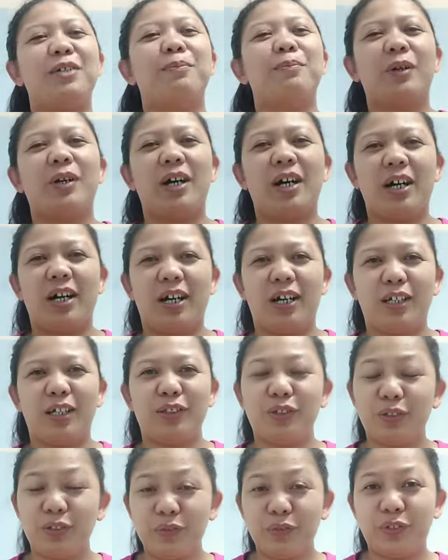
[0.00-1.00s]
po, uh,
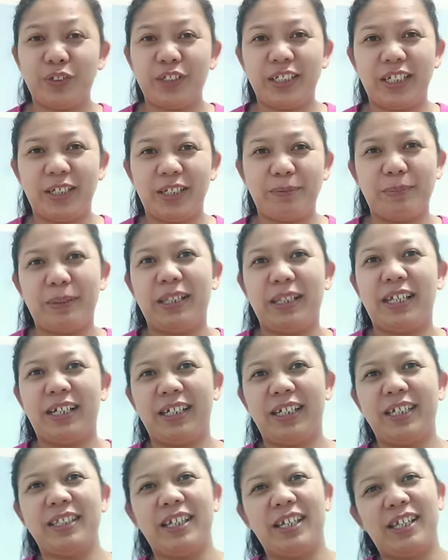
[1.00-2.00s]
don't forget
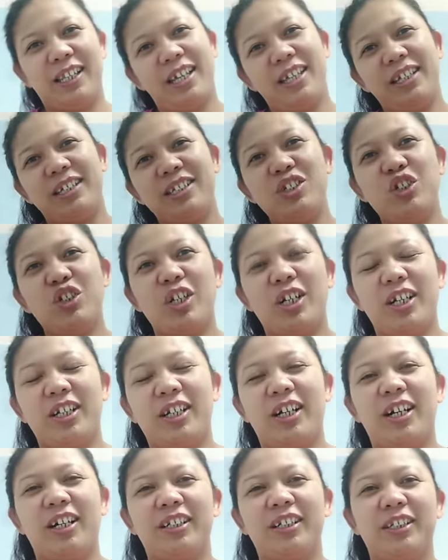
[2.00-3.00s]
palagi na like and share
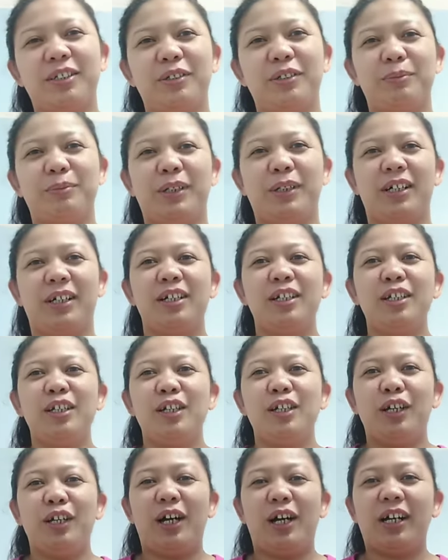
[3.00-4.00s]
ang aking mga,
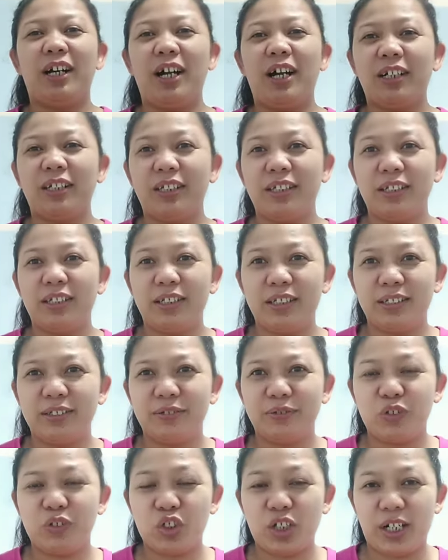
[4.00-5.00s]
ang aking
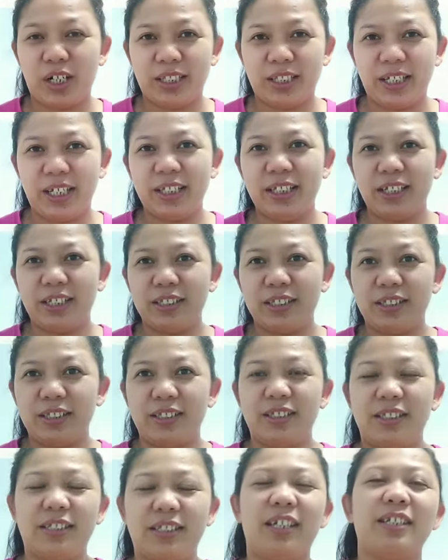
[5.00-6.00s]
channel and,
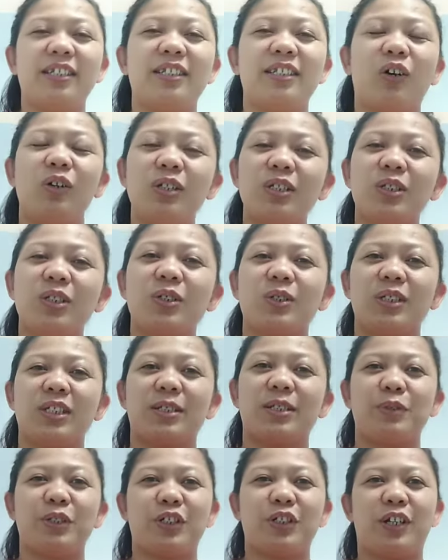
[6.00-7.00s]
and also
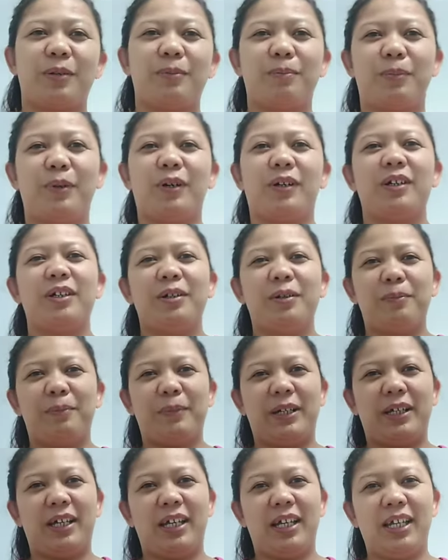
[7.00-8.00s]
subscribe po.
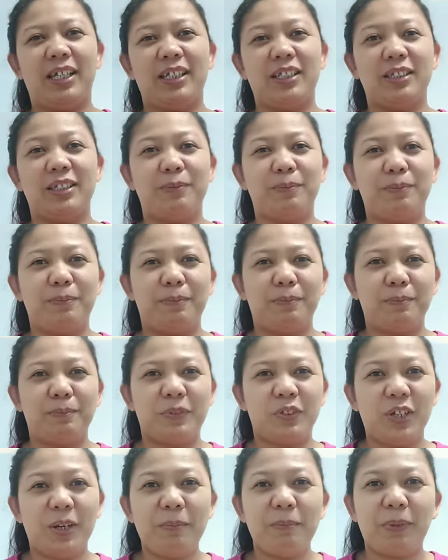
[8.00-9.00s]
and
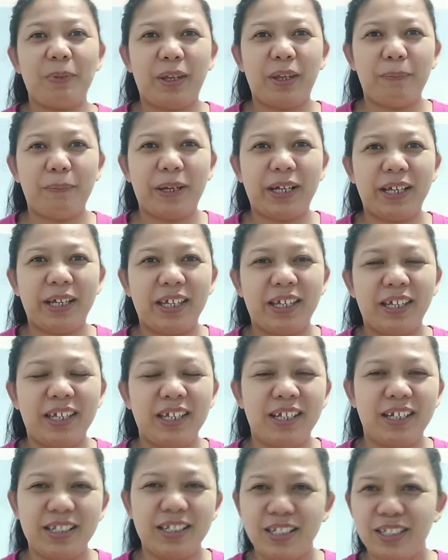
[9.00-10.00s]
syempre,
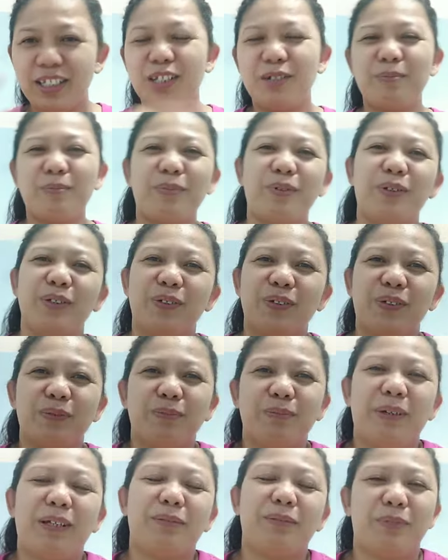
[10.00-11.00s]
paki-click na lang po
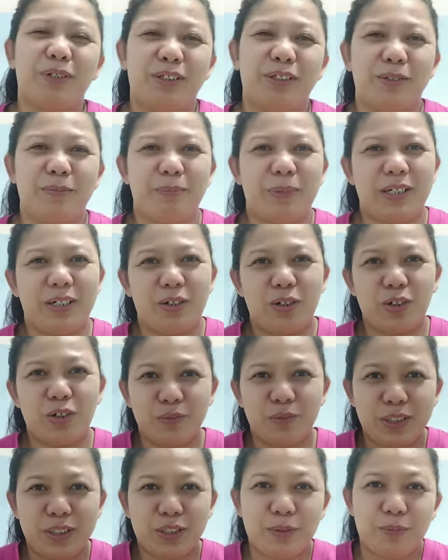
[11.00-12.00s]
yung bell button para
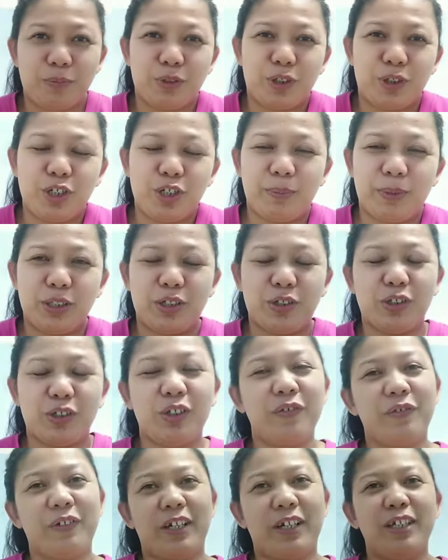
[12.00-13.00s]
always ko po kayo
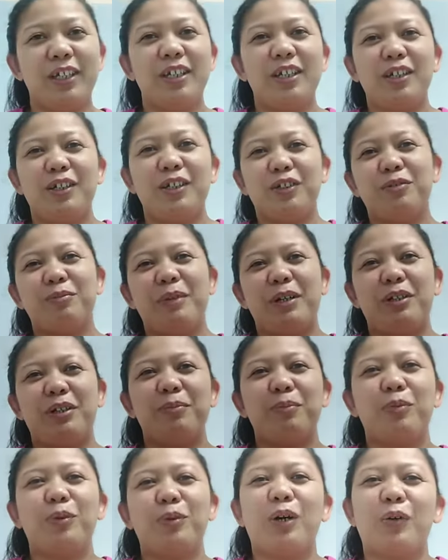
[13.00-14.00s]
ma-notify kung
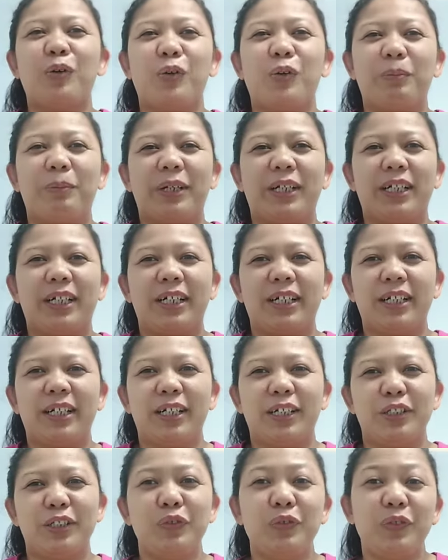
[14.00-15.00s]
meron po akong
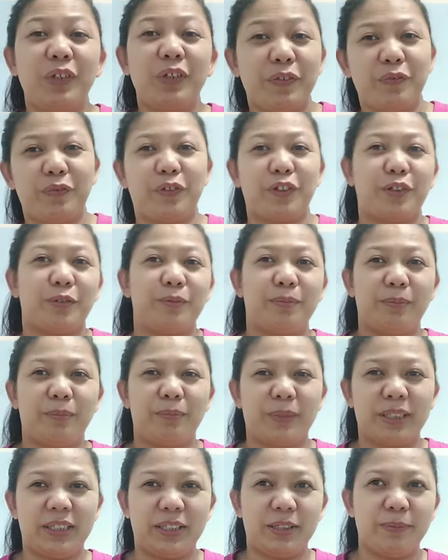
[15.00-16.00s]
mga new
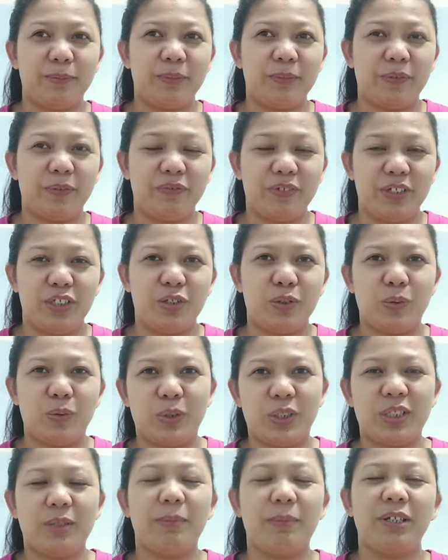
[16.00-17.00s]
informative na
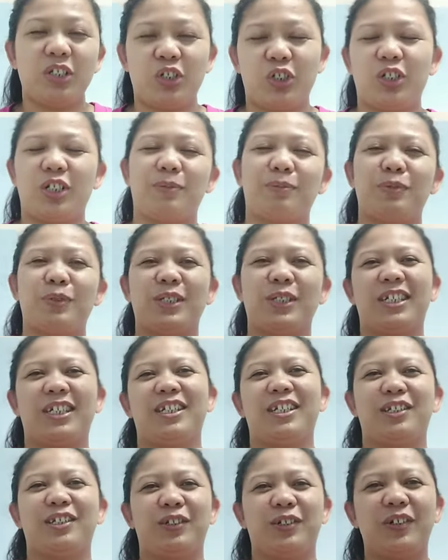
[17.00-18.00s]
videos na ma-share po sa
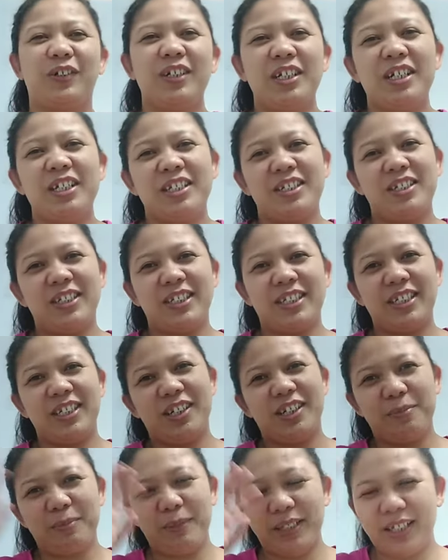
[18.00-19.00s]
inyo. So, see
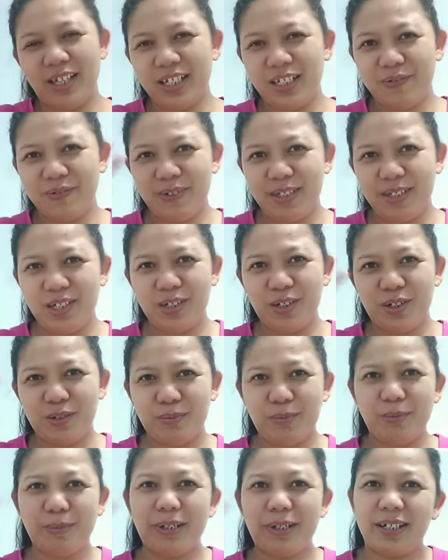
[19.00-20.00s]
you on my next video.
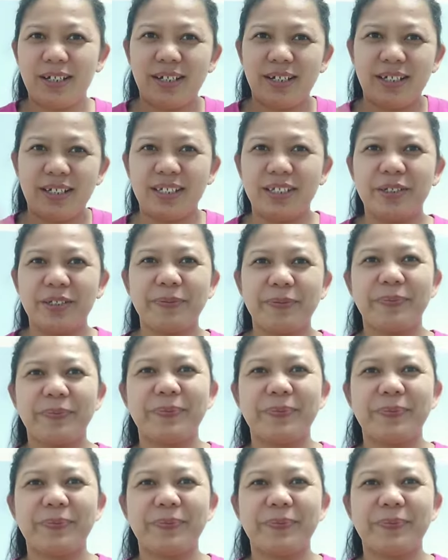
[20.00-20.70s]
Bye-bye!